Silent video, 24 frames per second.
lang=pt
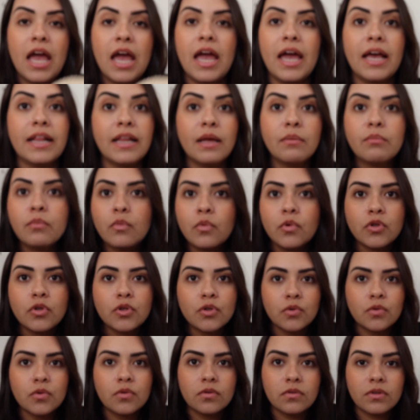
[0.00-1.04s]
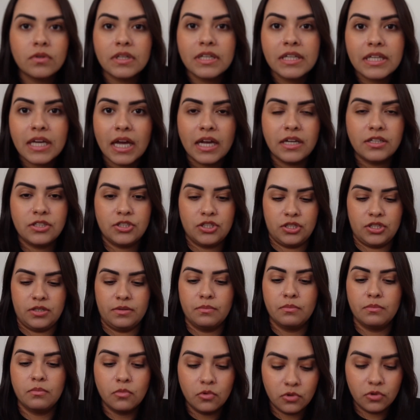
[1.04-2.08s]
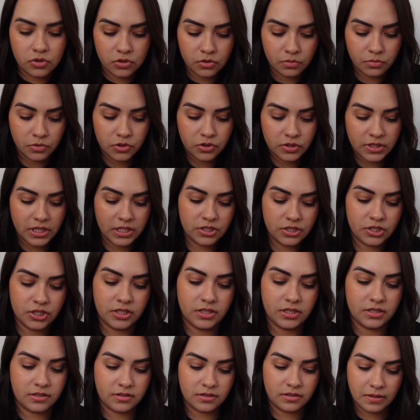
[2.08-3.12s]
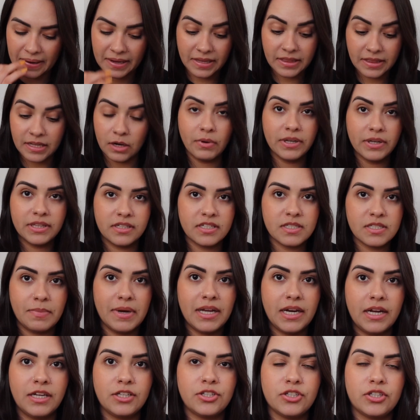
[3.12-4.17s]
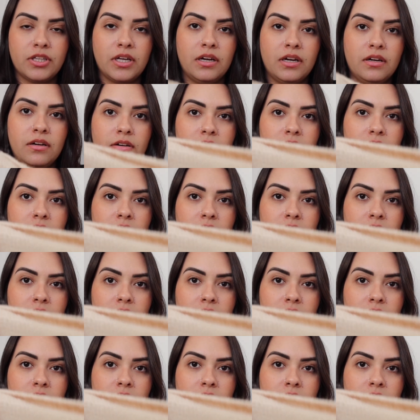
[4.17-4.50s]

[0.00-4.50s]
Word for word: Ela é muito quente, muito, muito quentinha. E não é transparente, tá?